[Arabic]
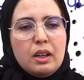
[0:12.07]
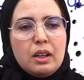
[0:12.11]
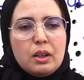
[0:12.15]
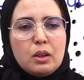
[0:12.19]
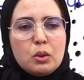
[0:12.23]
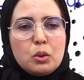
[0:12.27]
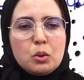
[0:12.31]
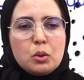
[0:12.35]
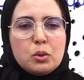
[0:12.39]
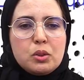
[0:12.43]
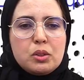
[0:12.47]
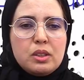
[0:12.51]

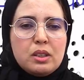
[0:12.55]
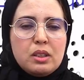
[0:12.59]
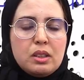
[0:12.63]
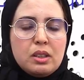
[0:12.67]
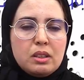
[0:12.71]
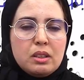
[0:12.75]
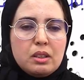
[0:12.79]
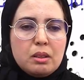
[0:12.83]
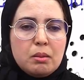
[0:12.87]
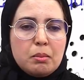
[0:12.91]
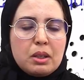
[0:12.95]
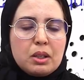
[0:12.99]
الروتين
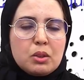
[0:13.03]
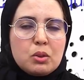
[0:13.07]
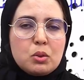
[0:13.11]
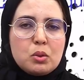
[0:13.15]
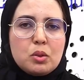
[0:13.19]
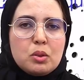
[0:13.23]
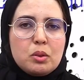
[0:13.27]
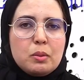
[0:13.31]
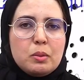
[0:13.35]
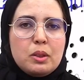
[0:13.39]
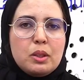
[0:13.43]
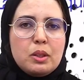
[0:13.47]

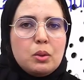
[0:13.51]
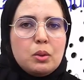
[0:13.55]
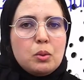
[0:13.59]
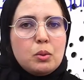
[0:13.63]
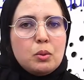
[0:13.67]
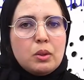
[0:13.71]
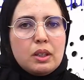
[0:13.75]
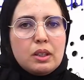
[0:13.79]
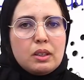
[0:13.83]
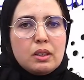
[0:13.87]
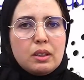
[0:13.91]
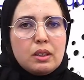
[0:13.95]
المقصود به
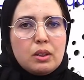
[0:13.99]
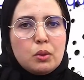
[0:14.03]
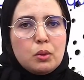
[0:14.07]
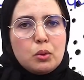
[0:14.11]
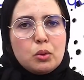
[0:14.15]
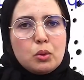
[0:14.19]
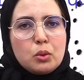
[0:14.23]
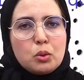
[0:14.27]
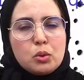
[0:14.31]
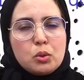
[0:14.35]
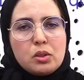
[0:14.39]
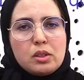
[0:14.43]
هو
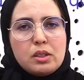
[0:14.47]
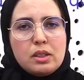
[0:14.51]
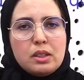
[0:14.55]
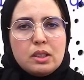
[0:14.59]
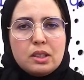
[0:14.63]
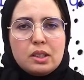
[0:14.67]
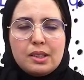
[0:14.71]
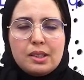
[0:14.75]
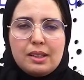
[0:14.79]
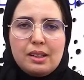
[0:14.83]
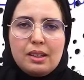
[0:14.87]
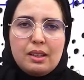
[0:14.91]
انه روتين
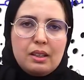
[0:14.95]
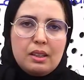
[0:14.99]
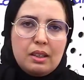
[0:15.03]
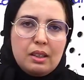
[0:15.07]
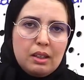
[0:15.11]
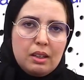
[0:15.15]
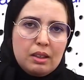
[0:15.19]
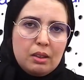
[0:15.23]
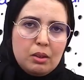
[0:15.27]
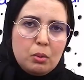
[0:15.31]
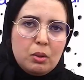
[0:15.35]
سيء